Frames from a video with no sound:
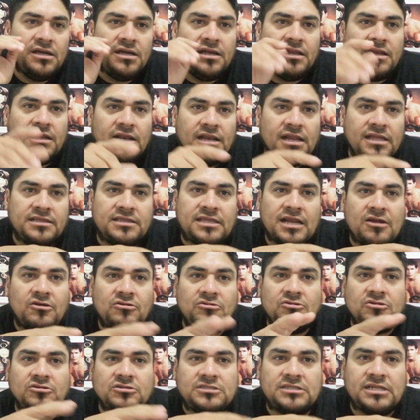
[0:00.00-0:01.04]
le
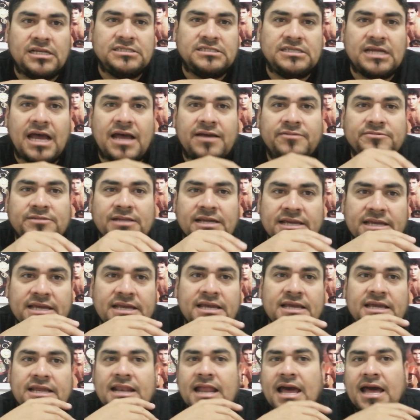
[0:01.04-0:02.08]
entraron dos, tres jabs
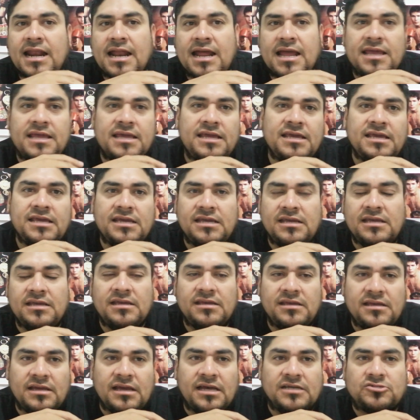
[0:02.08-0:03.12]
ahí, Lara
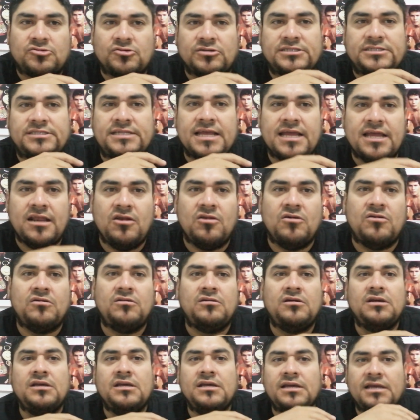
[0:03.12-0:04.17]
ahí a su
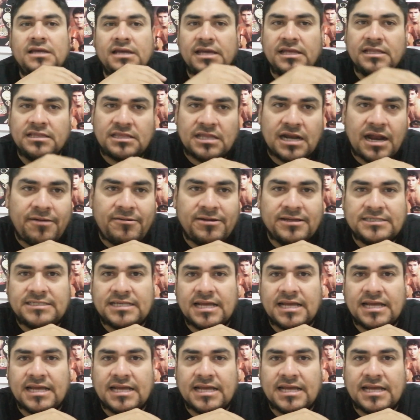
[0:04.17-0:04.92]
estilo, entraba y